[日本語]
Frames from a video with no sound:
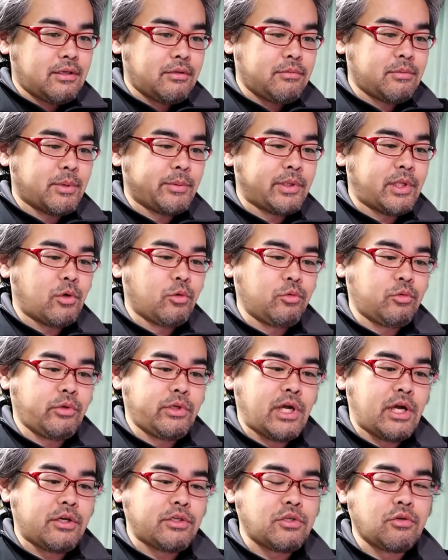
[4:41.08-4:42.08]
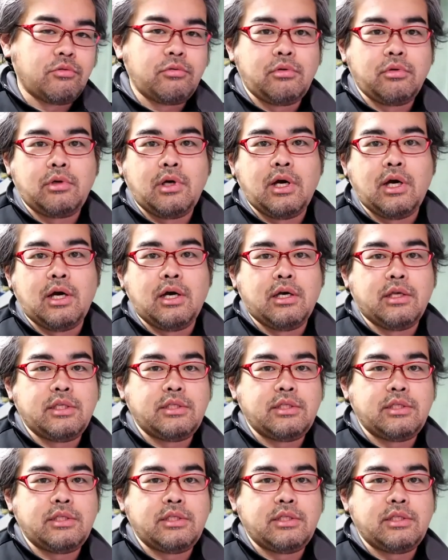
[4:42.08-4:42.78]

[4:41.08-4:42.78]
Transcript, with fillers: 今まで本当にアクションとか